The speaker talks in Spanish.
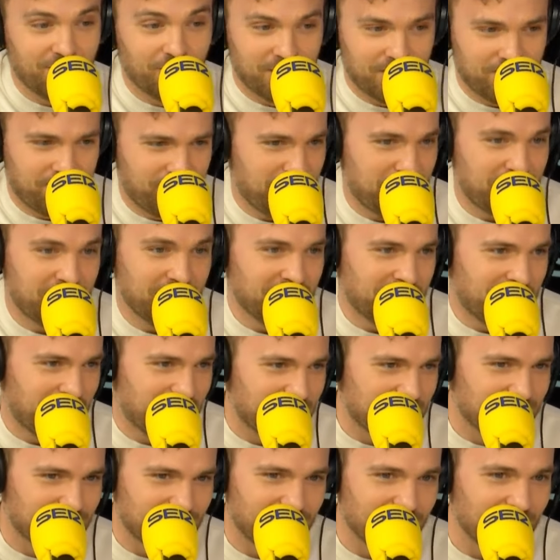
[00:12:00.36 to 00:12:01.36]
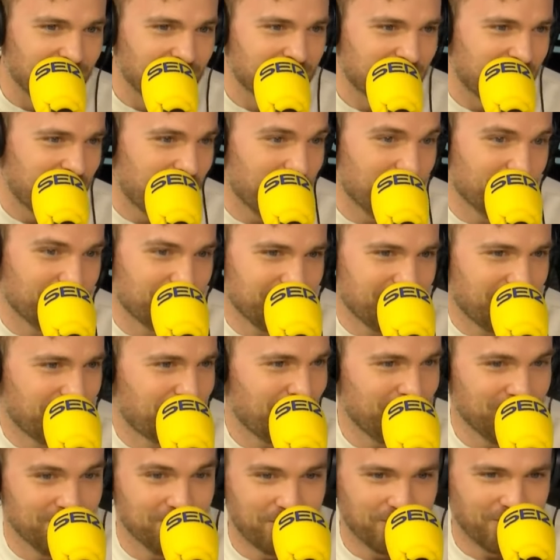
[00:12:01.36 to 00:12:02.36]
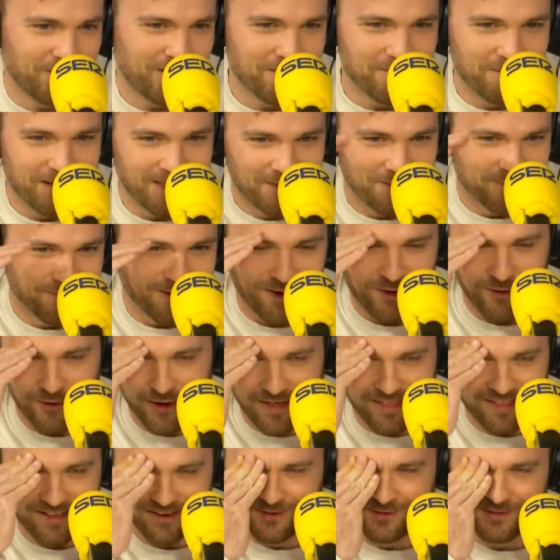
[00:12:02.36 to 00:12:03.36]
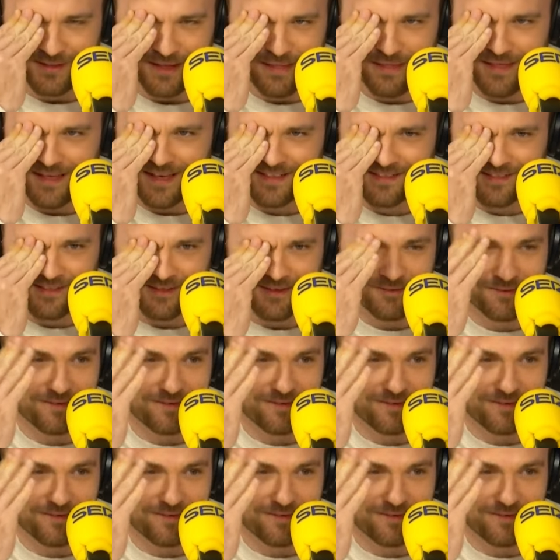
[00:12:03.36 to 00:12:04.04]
lo difícil que es, claro, entre dos, hacer un programa de una hora de noticias.